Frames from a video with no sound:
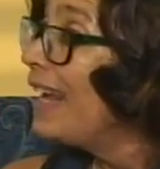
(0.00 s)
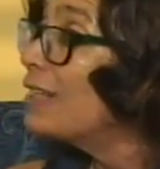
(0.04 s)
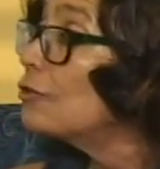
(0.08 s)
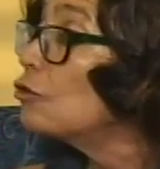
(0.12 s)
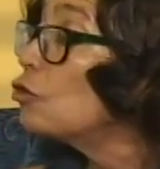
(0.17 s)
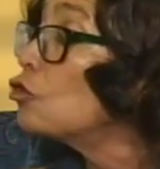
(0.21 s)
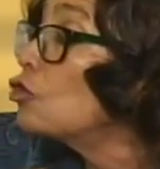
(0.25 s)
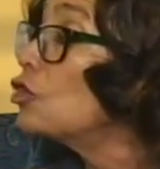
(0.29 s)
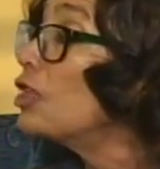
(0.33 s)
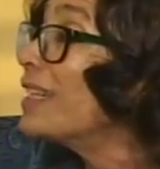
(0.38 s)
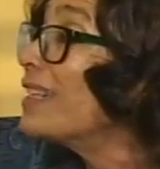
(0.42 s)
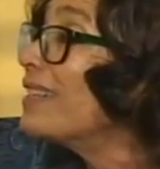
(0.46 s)

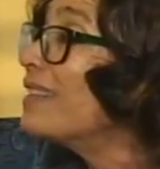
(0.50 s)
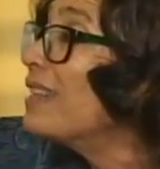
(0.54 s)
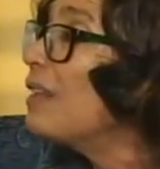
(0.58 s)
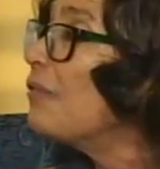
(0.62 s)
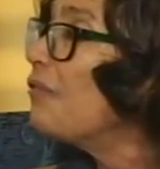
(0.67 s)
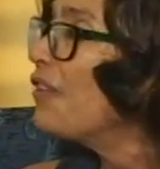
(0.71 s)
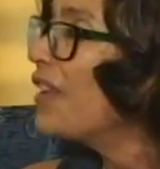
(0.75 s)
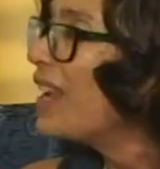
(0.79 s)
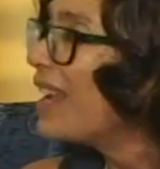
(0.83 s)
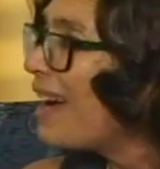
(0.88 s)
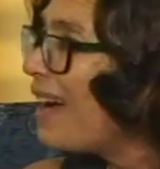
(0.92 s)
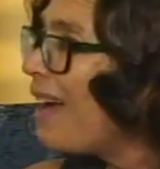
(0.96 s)
esos
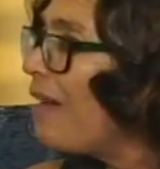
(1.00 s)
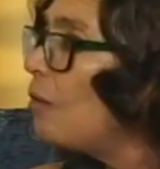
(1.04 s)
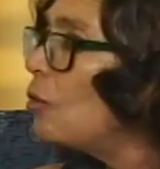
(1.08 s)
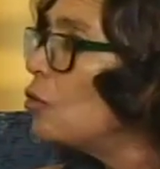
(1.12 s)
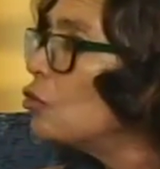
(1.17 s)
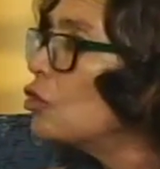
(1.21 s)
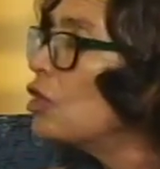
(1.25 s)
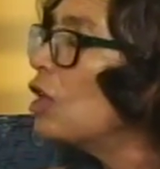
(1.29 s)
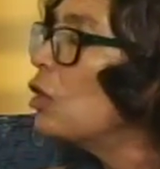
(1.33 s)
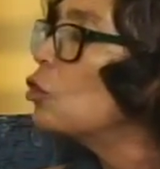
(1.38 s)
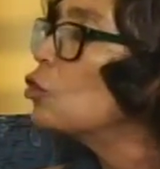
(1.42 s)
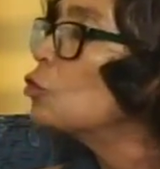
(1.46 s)

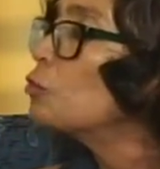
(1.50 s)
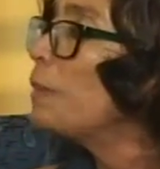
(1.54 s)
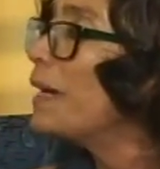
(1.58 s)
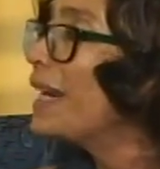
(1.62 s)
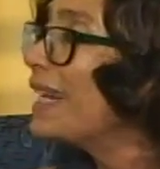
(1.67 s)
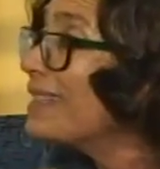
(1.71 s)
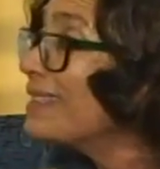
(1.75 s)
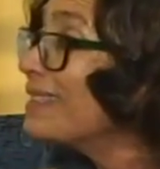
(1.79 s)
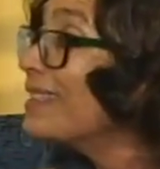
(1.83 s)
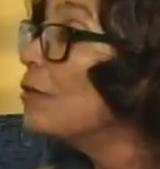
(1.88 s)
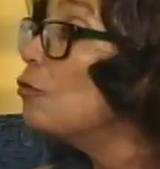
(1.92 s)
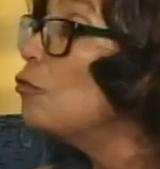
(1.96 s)
certificados que nos
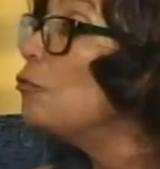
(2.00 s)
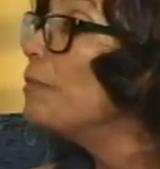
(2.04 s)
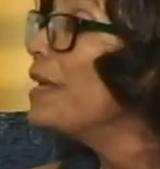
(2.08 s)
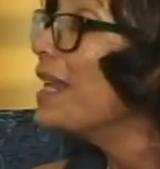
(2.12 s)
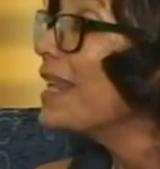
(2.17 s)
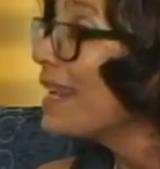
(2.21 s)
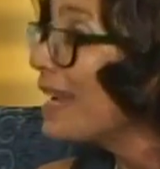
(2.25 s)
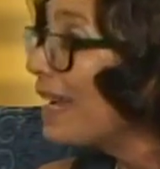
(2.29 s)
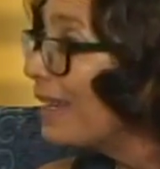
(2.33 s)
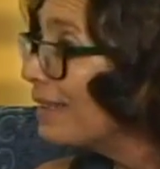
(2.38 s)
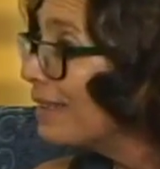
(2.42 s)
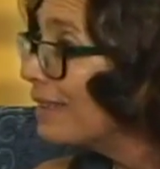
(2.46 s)
parecen
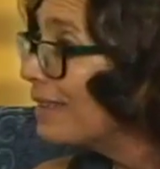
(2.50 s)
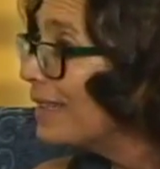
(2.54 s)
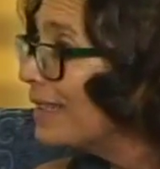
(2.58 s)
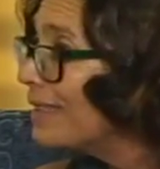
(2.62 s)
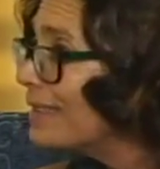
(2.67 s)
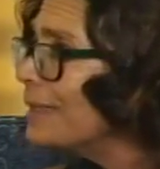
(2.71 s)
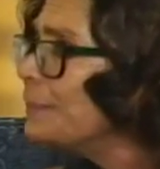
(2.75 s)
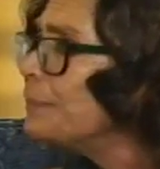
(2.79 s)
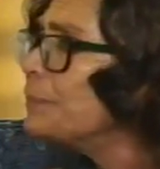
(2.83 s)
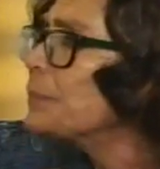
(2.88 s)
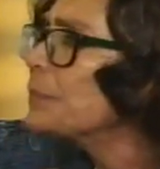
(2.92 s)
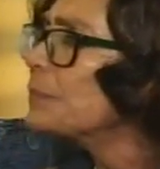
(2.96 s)

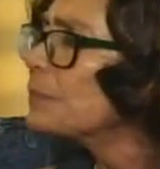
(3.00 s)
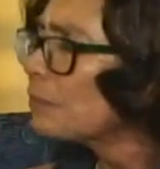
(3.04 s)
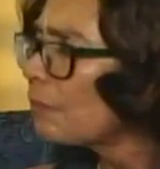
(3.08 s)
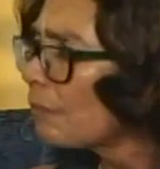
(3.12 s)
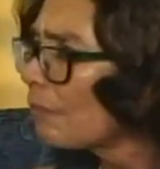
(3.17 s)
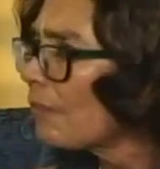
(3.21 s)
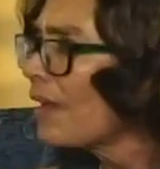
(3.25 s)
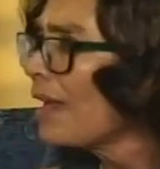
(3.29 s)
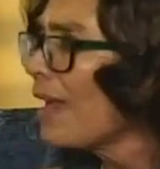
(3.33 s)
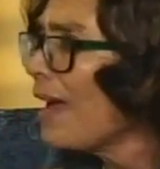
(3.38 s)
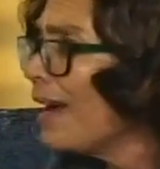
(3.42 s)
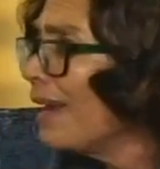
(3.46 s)
humillantes
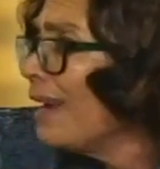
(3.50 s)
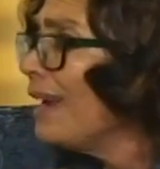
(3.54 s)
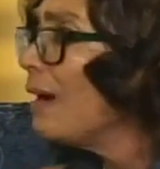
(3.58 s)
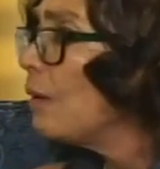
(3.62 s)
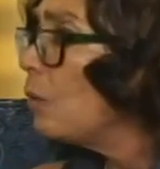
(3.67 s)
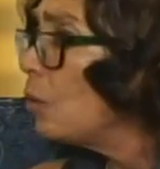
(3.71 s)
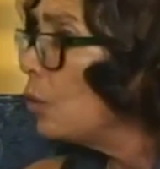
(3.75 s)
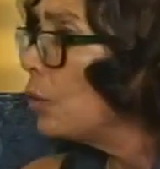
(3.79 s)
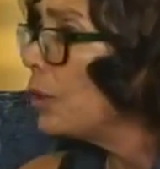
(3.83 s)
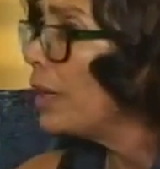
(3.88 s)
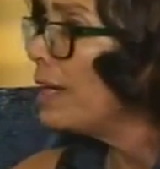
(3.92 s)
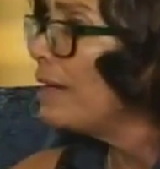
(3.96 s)
a la
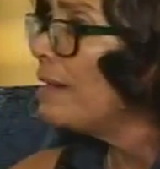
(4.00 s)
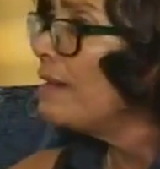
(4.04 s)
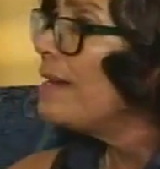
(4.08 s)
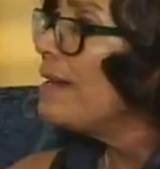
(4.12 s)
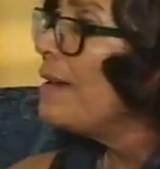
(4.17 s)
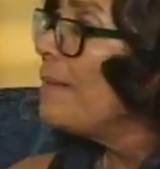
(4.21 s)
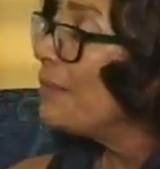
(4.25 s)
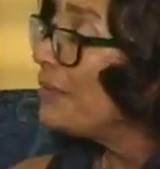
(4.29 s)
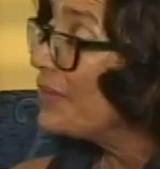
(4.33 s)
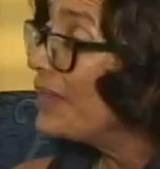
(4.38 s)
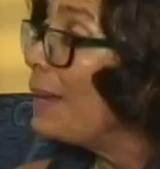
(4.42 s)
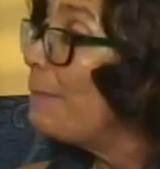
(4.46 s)
hora
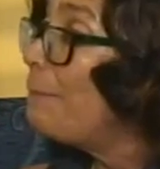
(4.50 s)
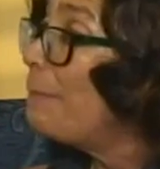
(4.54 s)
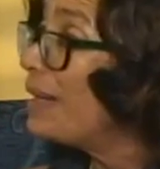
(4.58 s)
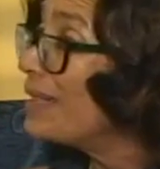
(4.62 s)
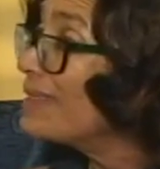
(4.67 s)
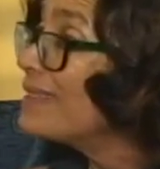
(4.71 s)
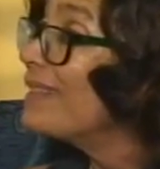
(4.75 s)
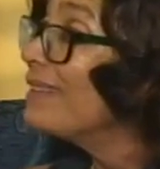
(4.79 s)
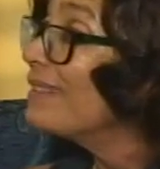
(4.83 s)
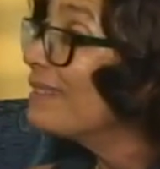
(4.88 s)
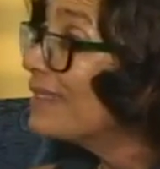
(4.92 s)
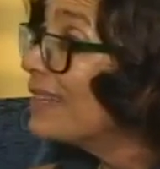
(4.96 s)
de
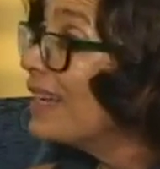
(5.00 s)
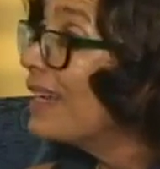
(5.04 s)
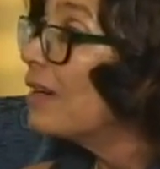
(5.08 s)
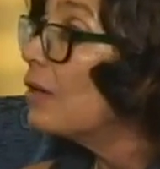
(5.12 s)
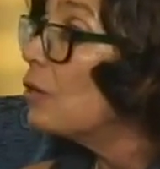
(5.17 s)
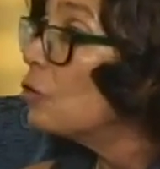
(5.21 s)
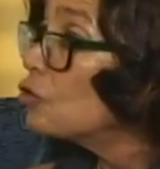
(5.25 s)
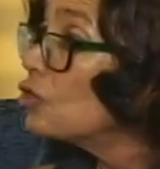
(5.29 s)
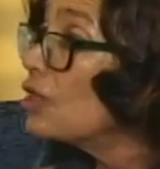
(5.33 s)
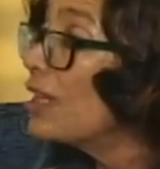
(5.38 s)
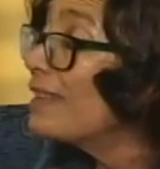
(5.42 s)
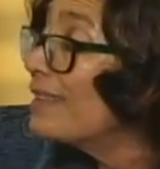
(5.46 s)
presentar
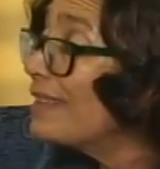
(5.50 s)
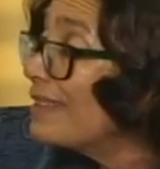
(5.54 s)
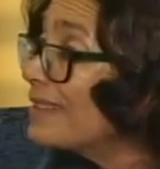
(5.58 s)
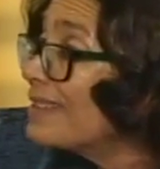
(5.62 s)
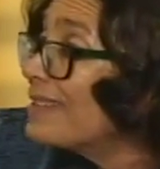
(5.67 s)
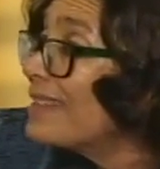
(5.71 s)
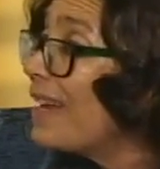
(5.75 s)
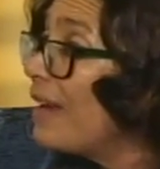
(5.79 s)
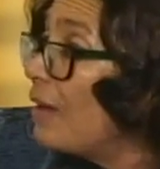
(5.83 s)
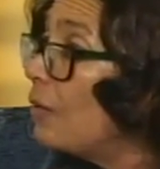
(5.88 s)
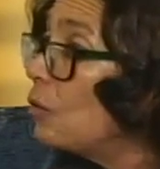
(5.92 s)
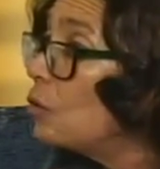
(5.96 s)
los
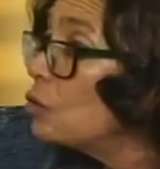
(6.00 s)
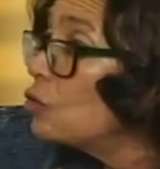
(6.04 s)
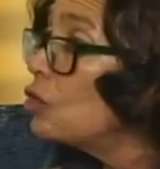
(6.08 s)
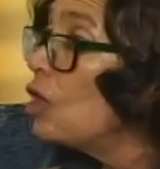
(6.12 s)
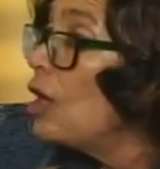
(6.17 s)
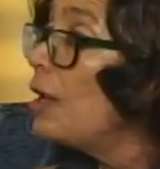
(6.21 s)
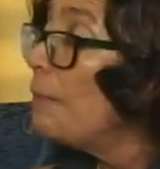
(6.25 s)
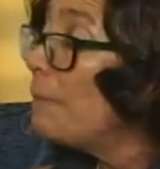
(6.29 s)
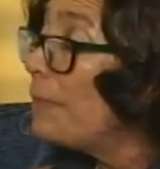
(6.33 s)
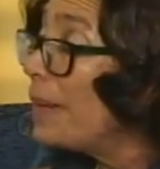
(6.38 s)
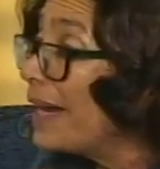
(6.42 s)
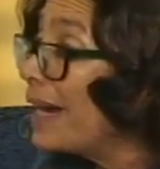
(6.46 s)
atestados
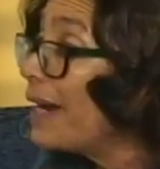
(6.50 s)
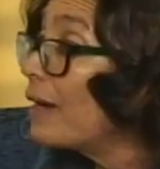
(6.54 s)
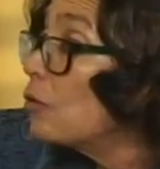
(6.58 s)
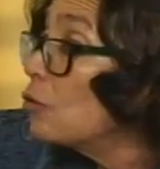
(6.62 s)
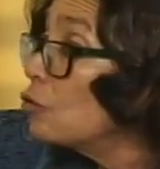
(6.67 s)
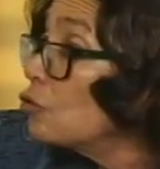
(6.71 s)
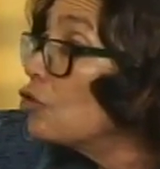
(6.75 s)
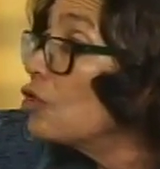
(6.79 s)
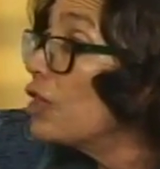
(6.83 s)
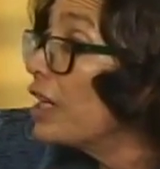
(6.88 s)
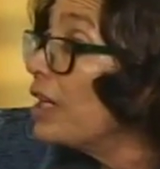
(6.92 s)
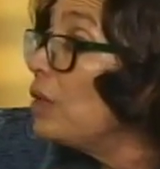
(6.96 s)
para
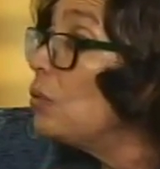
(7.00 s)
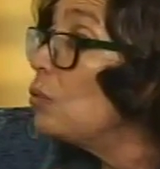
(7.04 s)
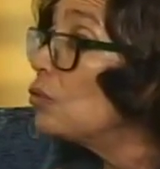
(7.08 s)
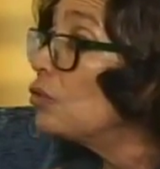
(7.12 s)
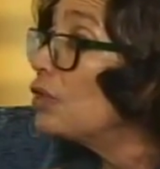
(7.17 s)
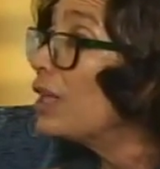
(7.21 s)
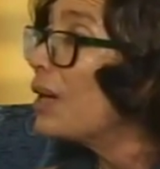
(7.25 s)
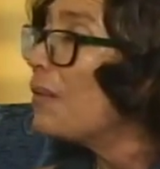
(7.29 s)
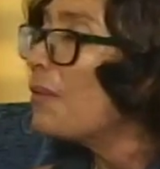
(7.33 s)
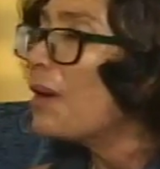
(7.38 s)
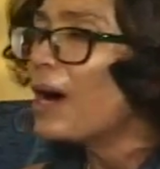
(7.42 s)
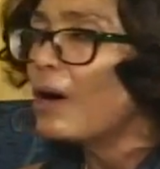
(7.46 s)
conseguir un
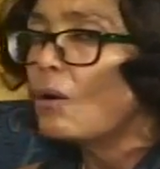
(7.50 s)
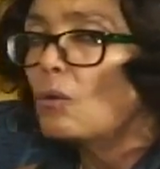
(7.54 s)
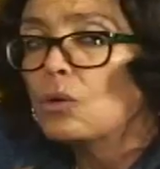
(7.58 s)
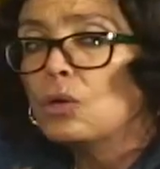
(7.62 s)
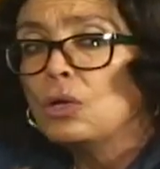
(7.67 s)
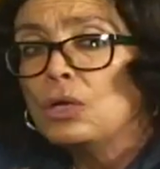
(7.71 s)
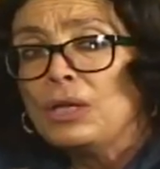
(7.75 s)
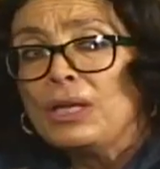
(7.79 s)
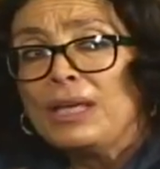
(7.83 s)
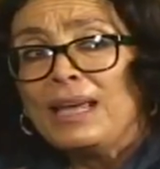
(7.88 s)
trabajo.